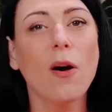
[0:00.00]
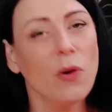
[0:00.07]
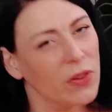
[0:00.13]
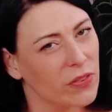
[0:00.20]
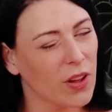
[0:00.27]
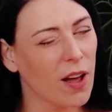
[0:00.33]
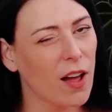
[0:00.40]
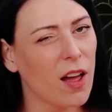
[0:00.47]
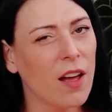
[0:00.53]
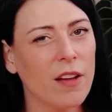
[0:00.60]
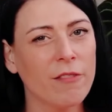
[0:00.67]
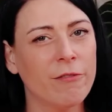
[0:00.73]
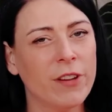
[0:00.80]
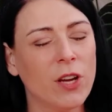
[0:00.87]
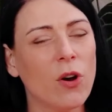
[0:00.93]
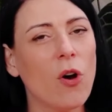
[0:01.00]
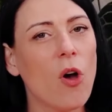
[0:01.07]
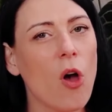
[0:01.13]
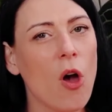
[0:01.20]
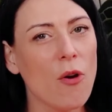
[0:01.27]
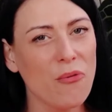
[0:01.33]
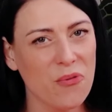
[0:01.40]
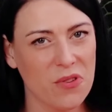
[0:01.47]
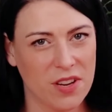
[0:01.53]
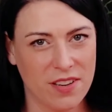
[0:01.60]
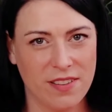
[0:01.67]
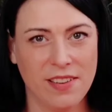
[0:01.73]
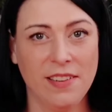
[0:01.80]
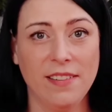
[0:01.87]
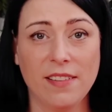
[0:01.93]
außer wir
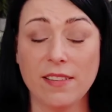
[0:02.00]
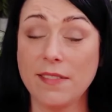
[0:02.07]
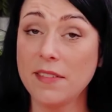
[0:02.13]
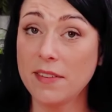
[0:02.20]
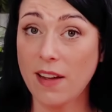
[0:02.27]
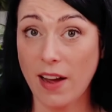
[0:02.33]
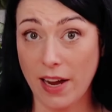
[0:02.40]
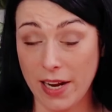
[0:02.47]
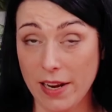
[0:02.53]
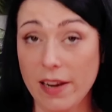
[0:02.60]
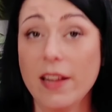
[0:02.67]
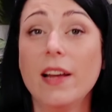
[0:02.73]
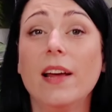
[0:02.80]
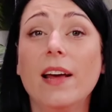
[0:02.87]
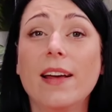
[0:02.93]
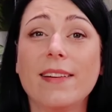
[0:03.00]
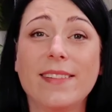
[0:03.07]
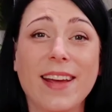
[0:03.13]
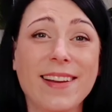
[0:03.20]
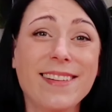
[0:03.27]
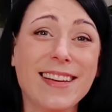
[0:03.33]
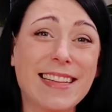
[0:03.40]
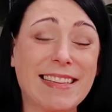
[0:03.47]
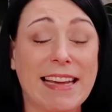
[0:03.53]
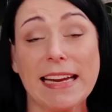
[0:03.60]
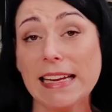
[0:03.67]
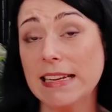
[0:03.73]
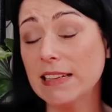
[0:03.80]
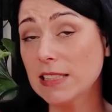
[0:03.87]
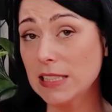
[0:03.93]
öffnen diesen Teil. Denn
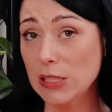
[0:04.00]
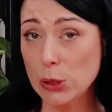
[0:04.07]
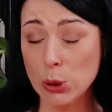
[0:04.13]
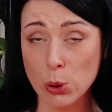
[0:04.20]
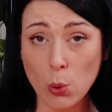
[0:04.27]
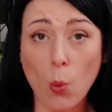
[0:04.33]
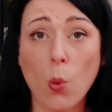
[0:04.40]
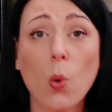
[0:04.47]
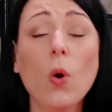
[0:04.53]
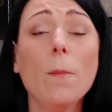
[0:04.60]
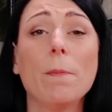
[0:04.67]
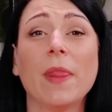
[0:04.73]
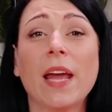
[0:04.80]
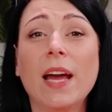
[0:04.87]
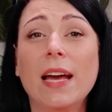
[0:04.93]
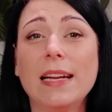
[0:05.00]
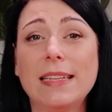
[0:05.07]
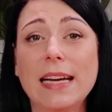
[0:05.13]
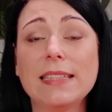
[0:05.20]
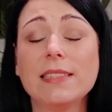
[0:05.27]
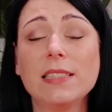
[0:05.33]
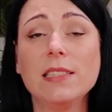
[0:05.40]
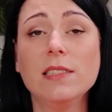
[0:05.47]
tatsächlich ist es so, dass